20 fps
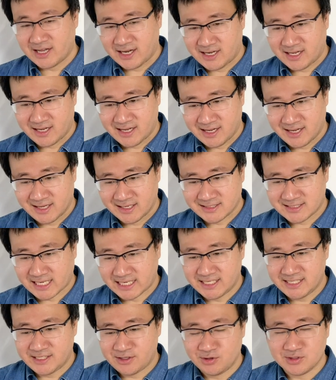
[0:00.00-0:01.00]
なんか
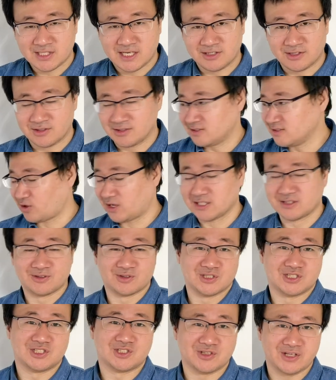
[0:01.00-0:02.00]
詐欺教材とか
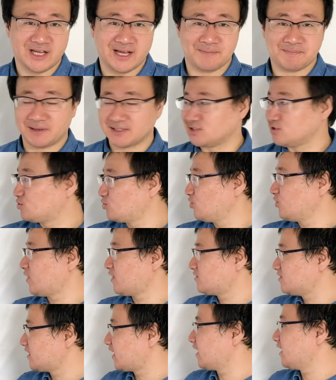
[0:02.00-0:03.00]
と一緒で、まあ、ずっと
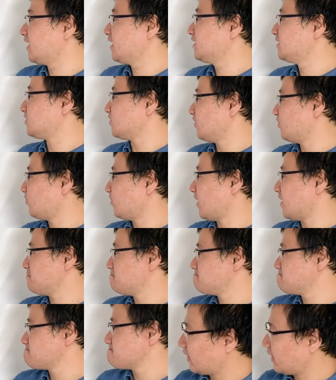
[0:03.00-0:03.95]
なくならないんですよね、これ。